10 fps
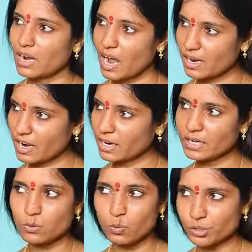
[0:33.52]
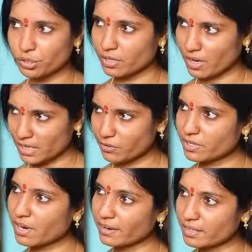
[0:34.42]
நாலு நாள் நீ ஊர் சுத்துறதுக்காக லீவ்
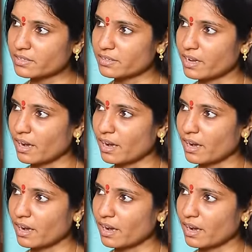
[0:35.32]
விட்டுருக்காங்க நினைச்சிட்டு